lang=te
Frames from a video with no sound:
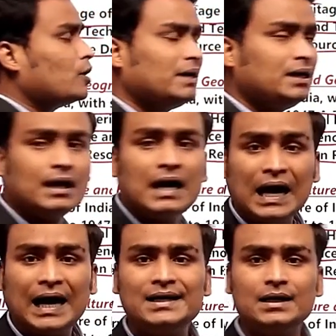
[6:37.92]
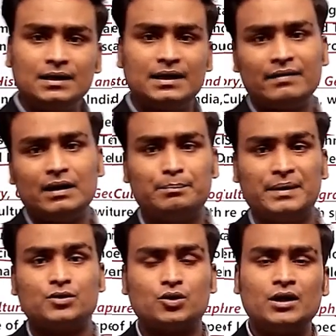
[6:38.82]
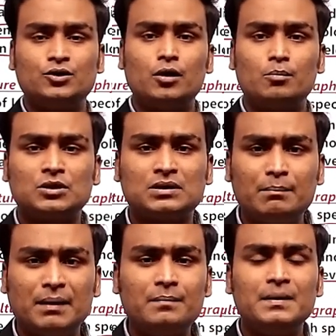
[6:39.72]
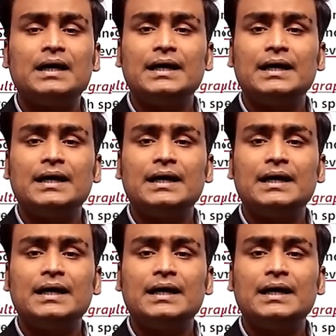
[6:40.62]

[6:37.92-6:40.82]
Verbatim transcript: ఎకనామీ అండ్ డెవలప్మెంట్ సో ఇందులో మొత్తం మనం